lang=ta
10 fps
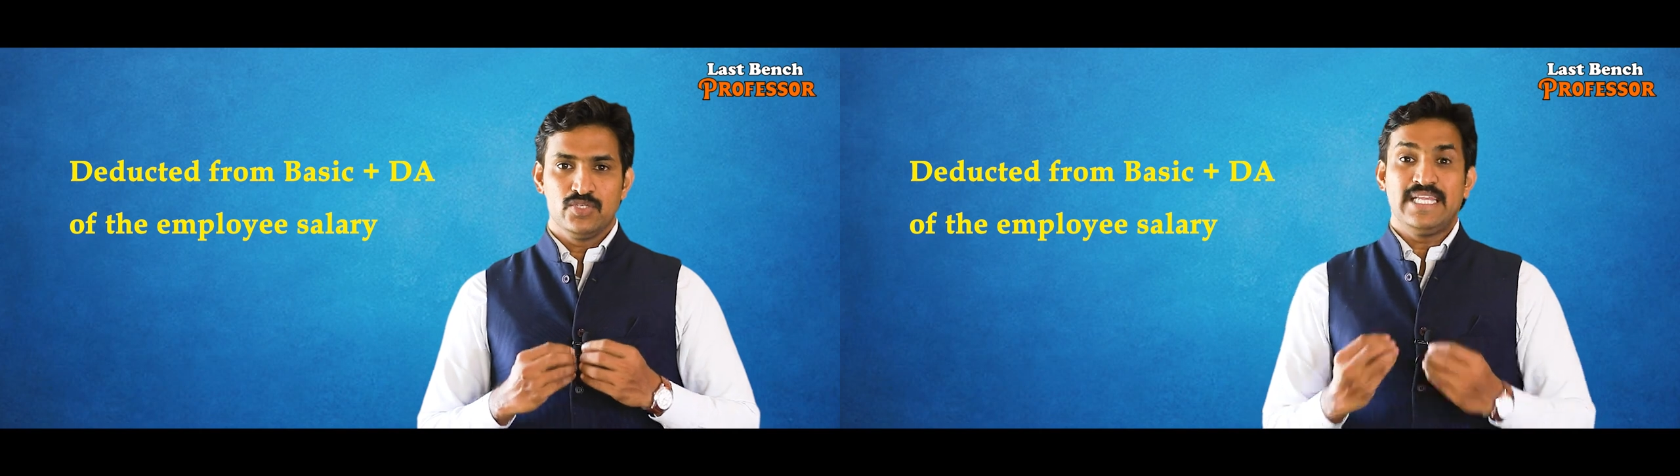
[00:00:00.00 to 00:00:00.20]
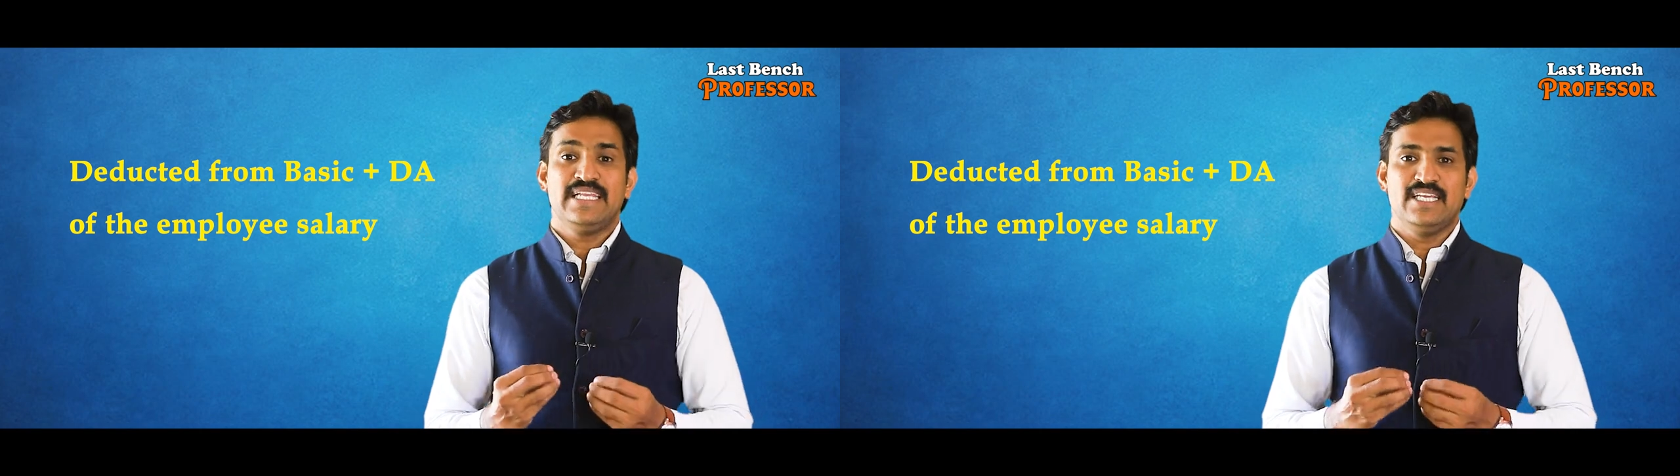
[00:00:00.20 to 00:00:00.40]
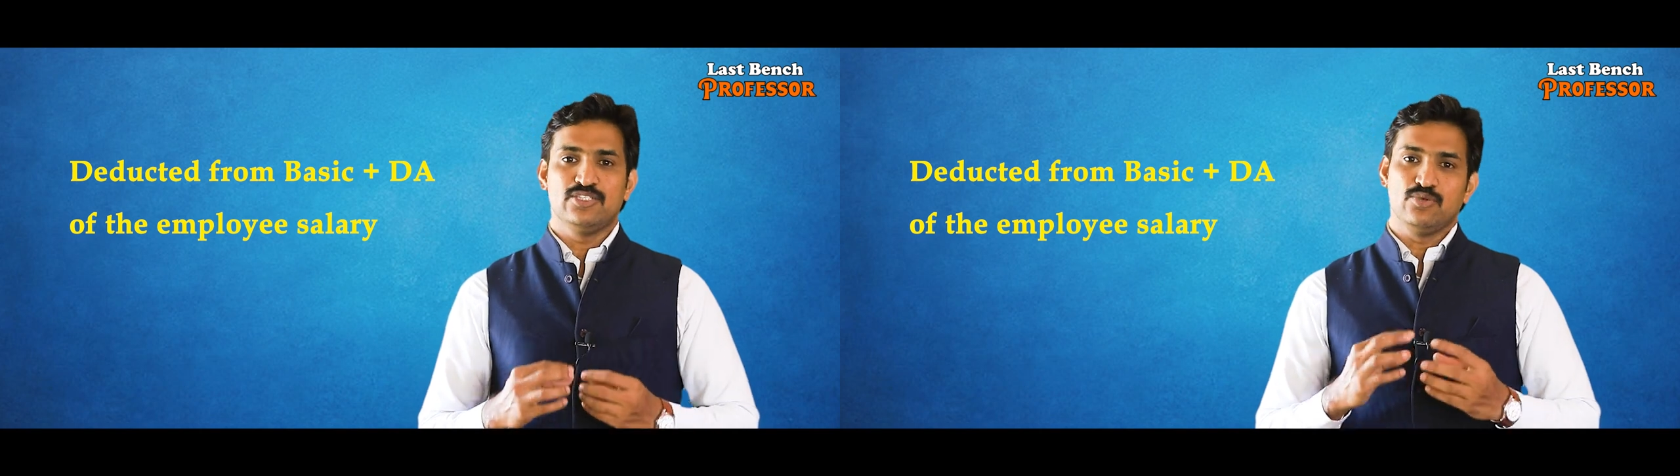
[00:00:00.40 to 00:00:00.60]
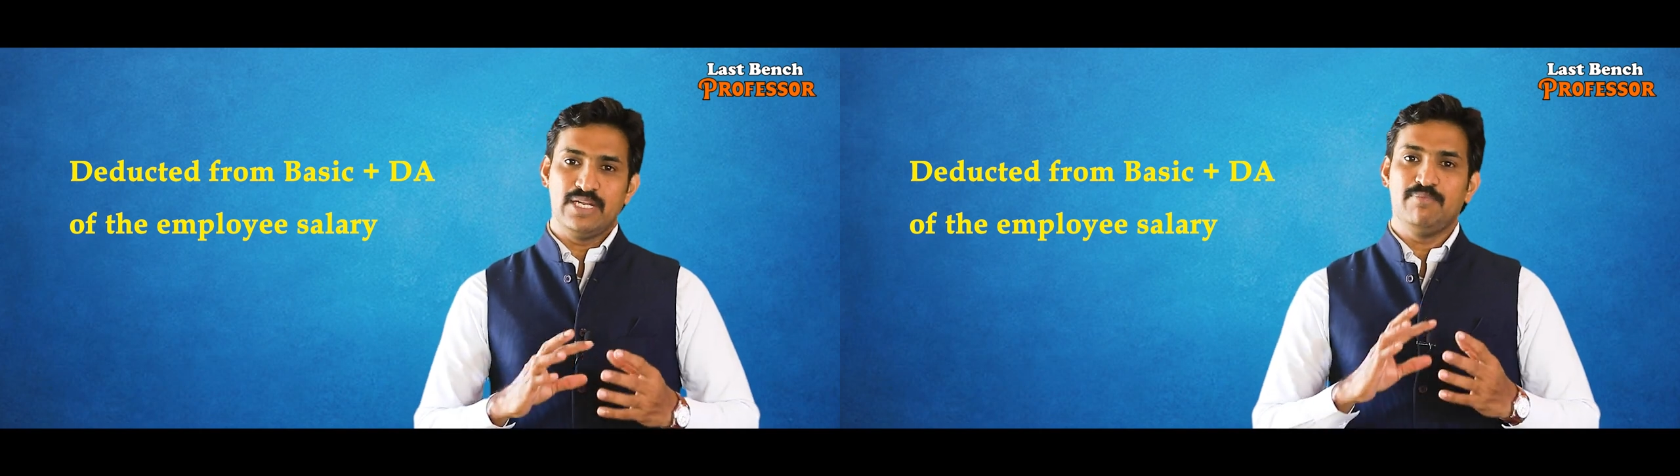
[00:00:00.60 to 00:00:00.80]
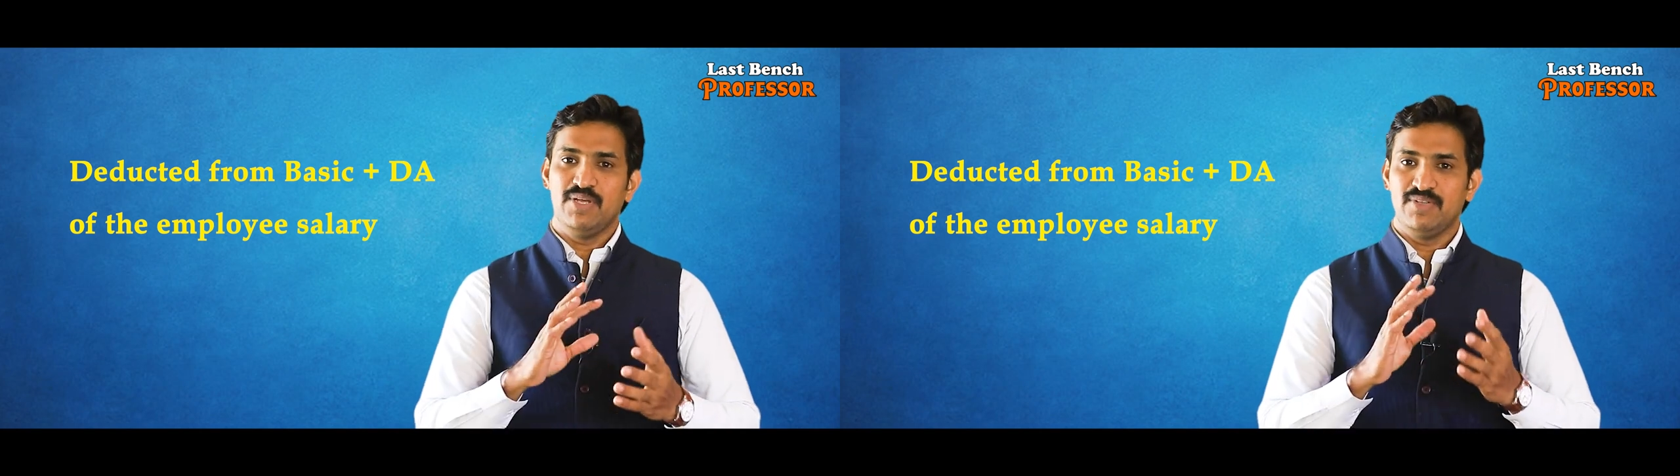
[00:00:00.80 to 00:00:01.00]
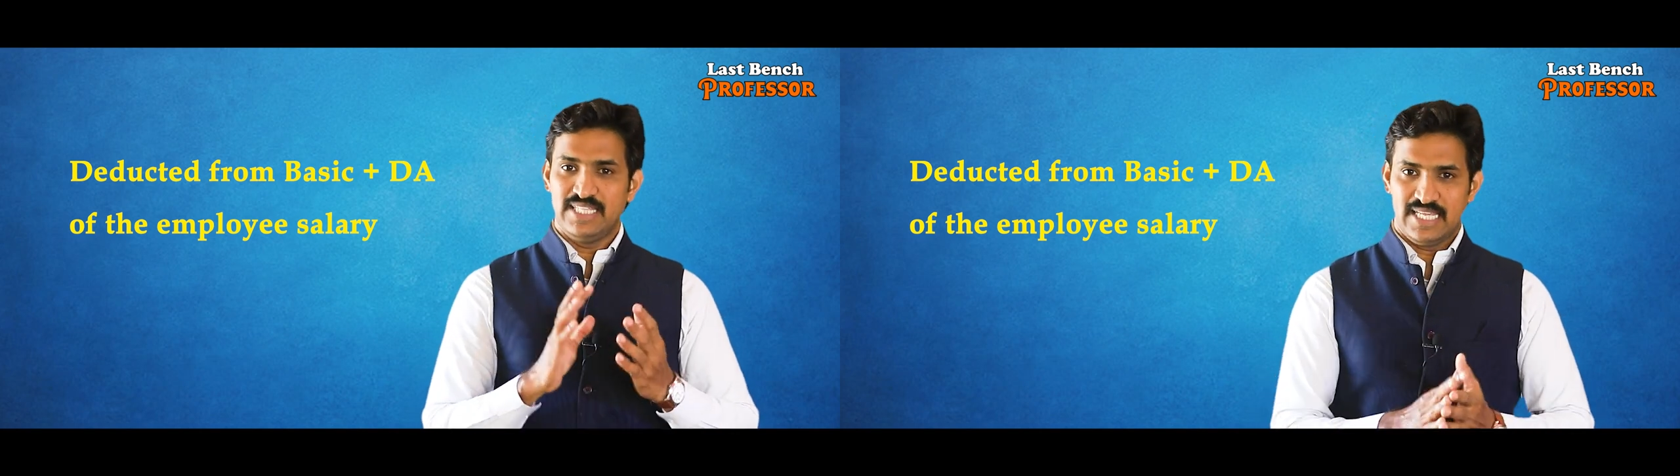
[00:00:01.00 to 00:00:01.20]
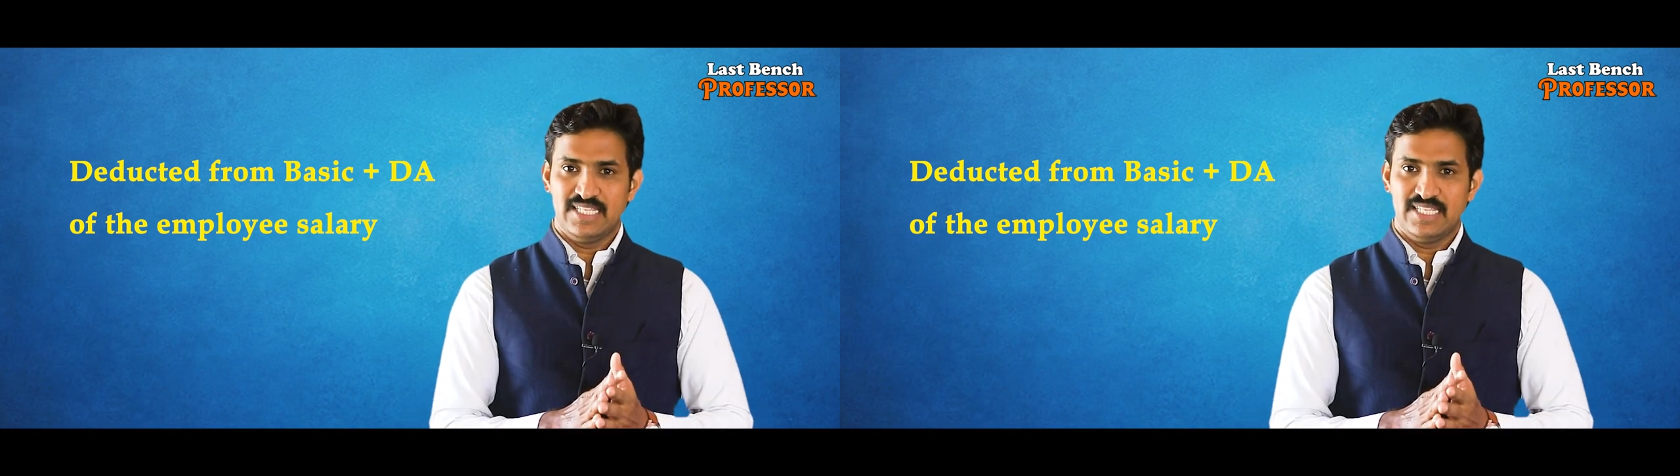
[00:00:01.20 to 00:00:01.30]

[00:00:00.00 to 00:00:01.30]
ஸோ இன்கேஸ் ஒரு எம்ப்ளாய் வந்து